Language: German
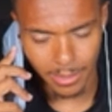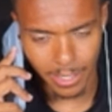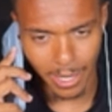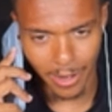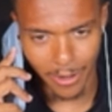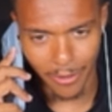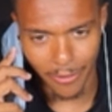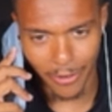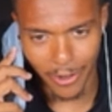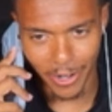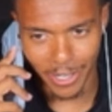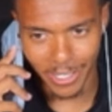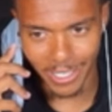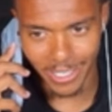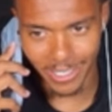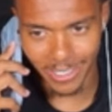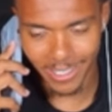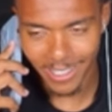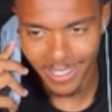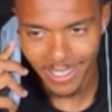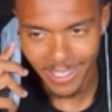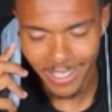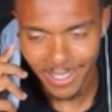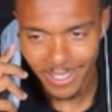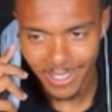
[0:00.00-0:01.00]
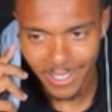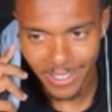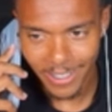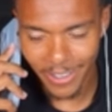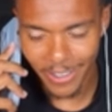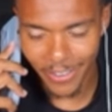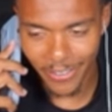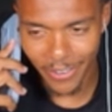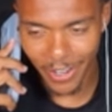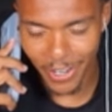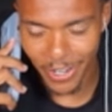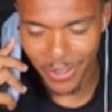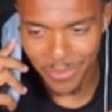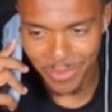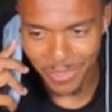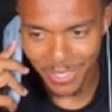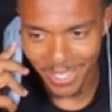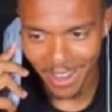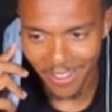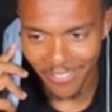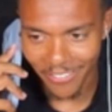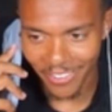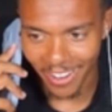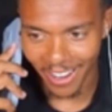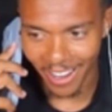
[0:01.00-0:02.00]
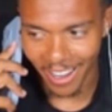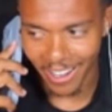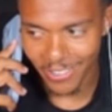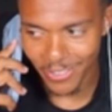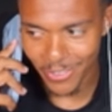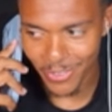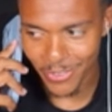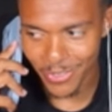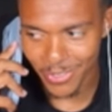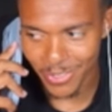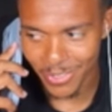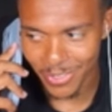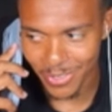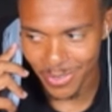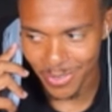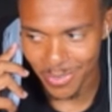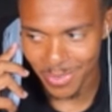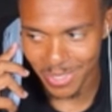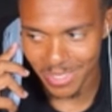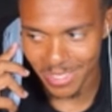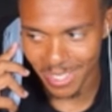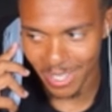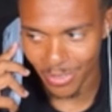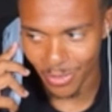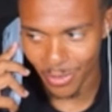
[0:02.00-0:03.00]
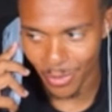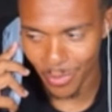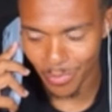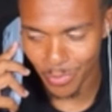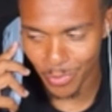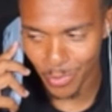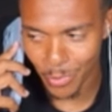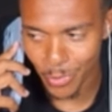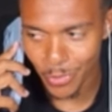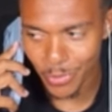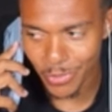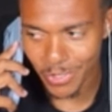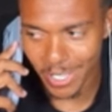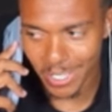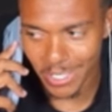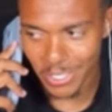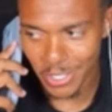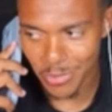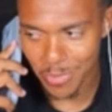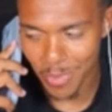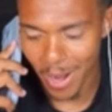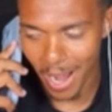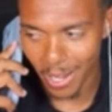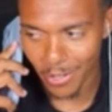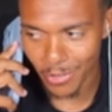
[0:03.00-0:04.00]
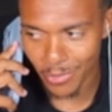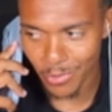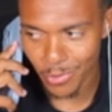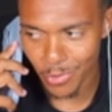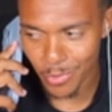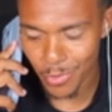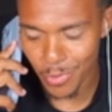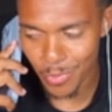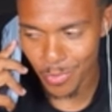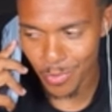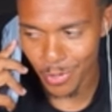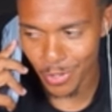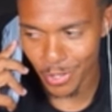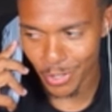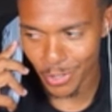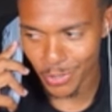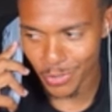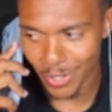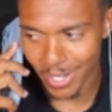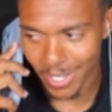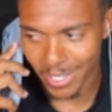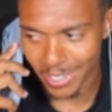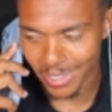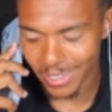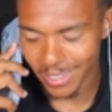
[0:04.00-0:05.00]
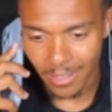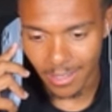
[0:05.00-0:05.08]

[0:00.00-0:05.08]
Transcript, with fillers: Ja, weil, weil du mich einfach anrufst. Du bist ja dumm, du rufst ja nicht mal anonym oder so an.